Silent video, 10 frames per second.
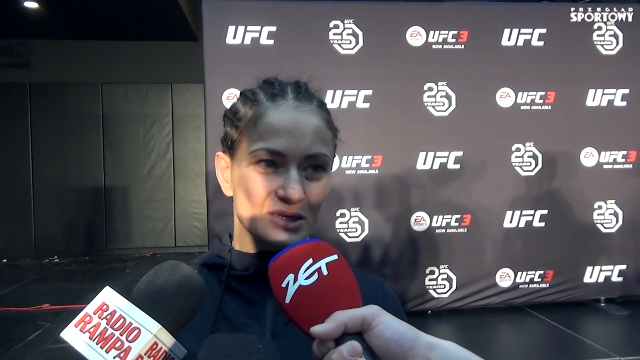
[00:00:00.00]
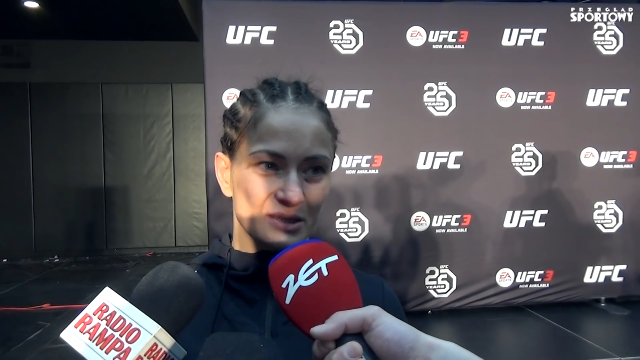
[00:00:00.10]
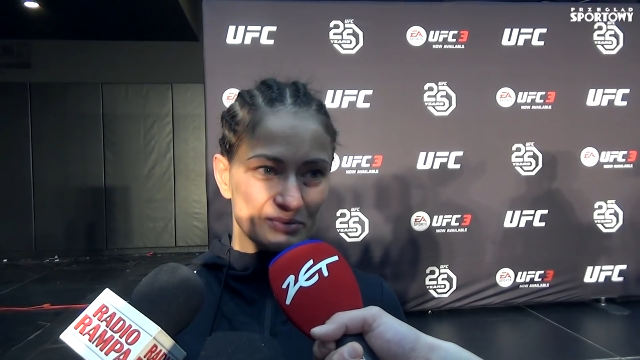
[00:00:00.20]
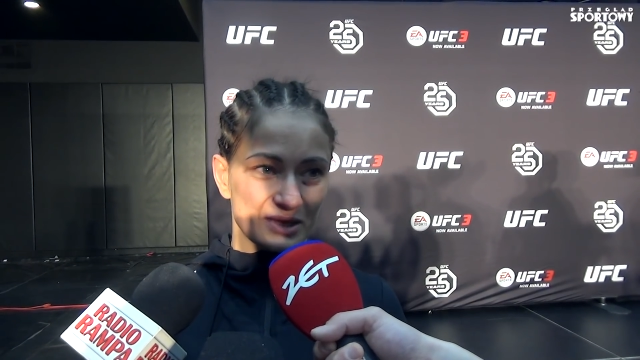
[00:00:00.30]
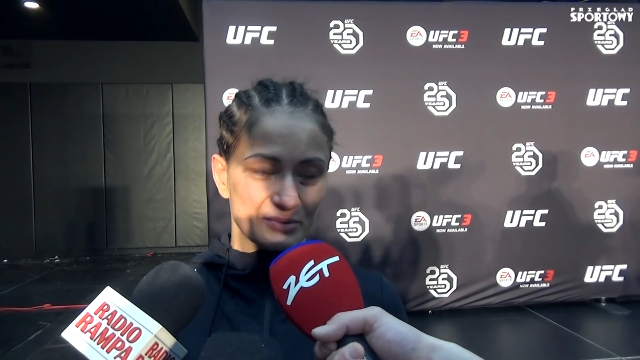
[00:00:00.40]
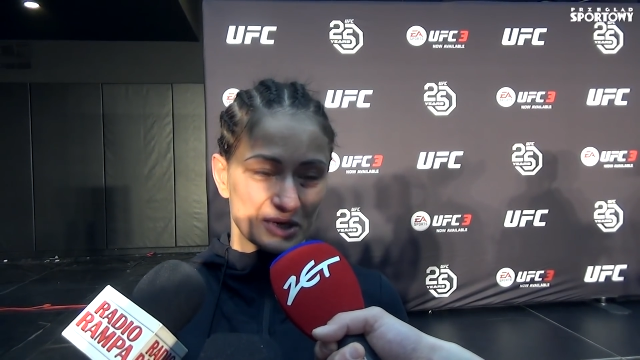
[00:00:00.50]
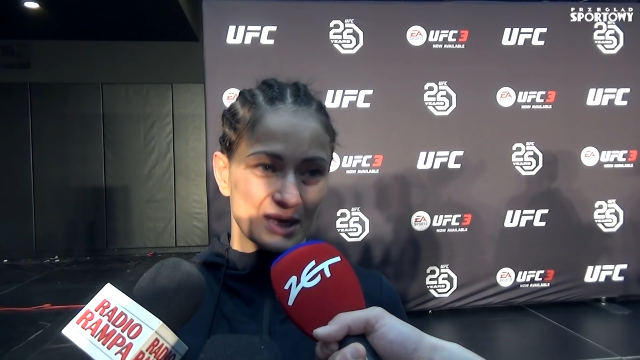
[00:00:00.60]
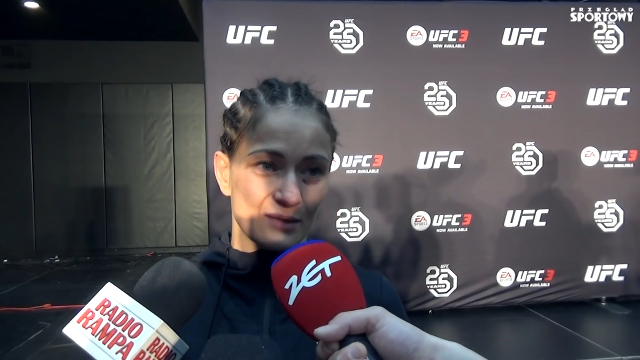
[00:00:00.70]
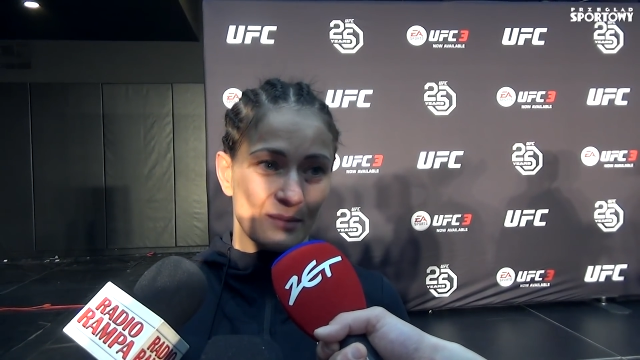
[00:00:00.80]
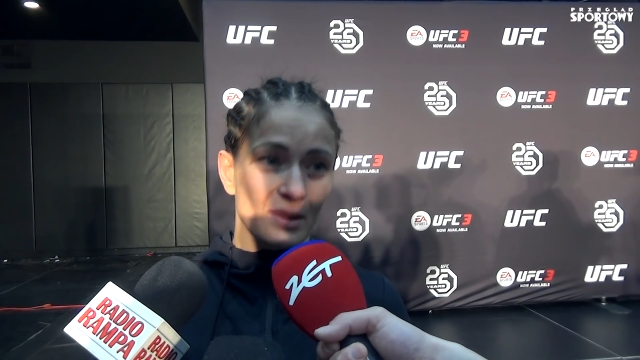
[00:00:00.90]
szep, się
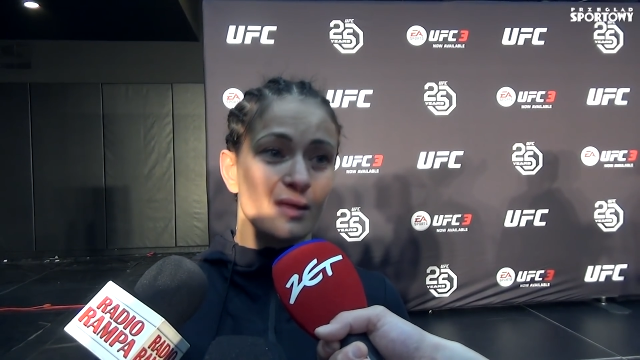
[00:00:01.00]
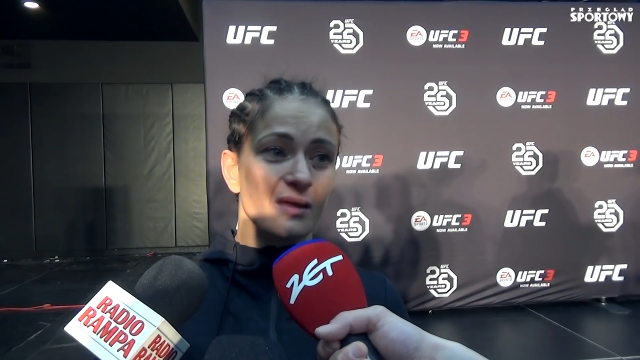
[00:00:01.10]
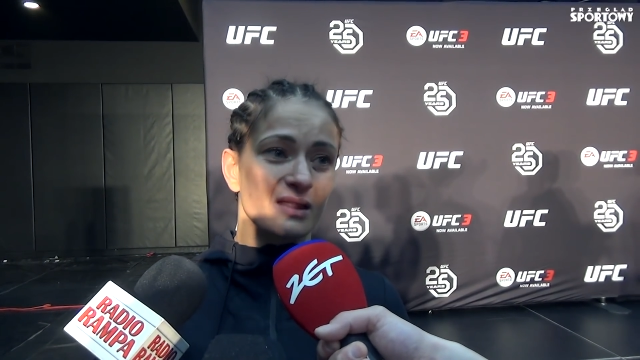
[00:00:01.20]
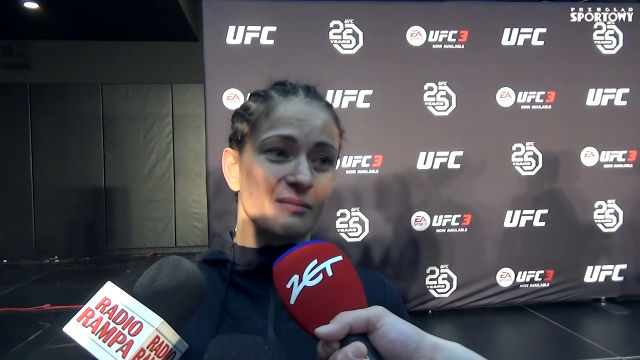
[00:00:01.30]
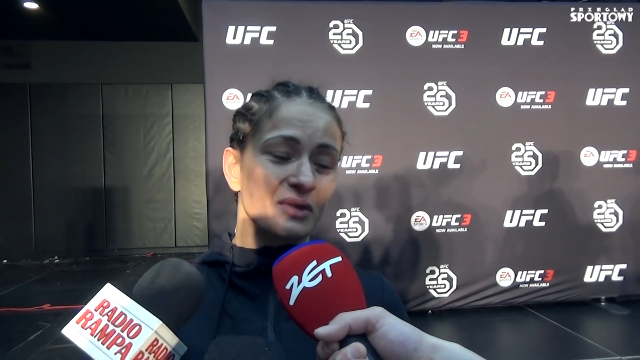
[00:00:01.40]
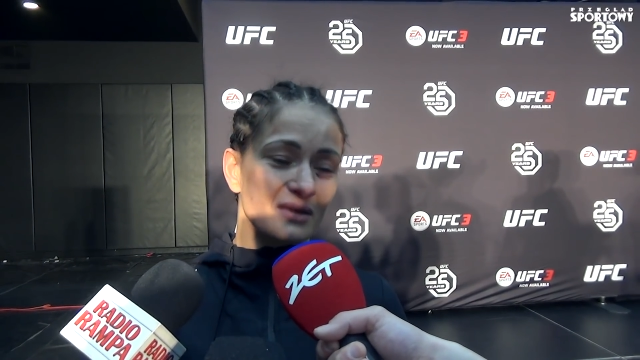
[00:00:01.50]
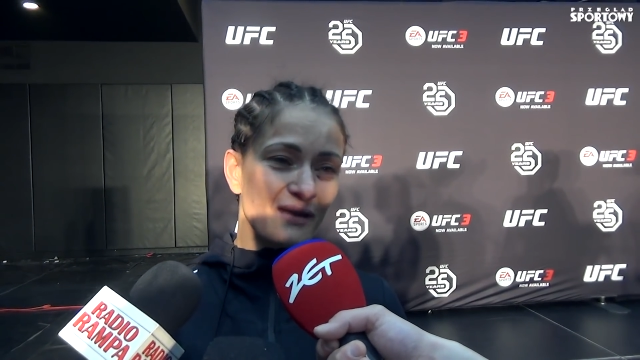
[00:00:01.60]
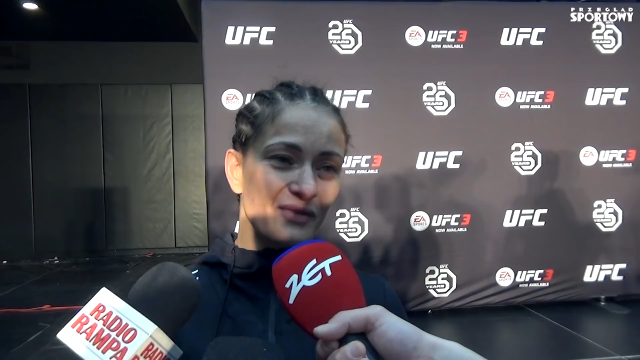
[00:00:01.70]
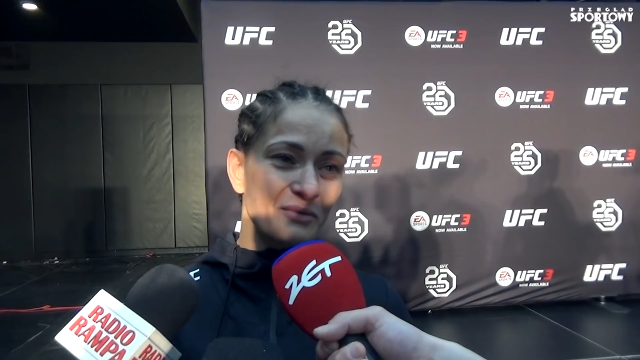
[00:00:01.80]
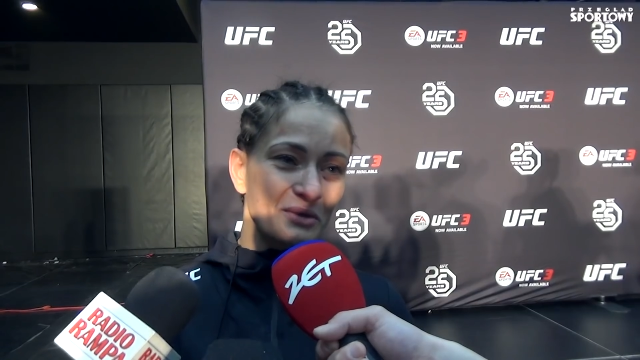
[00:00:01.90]
przesiadłam. Gdybym
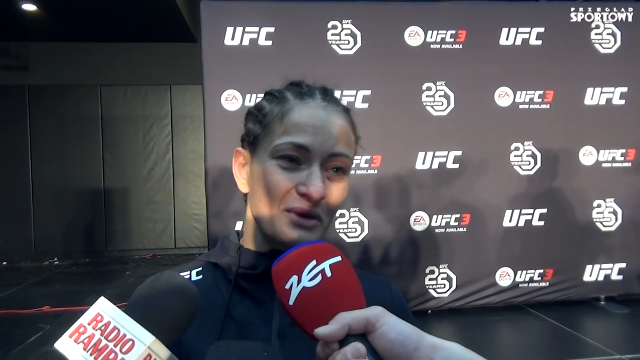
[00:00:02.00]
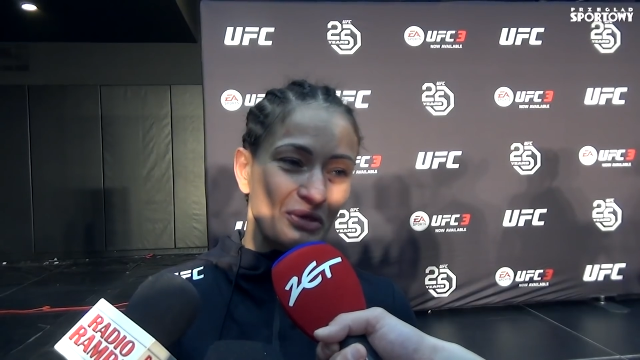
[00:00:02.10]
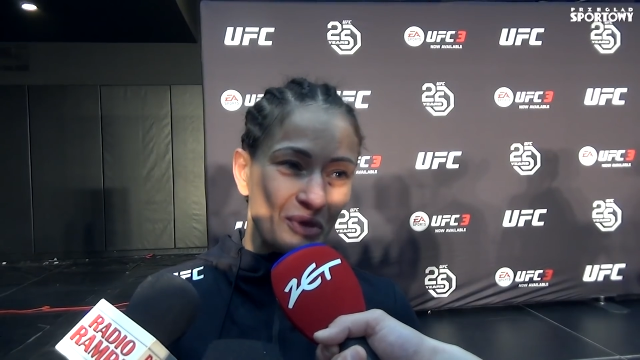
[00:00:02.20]
siedziała w tamtym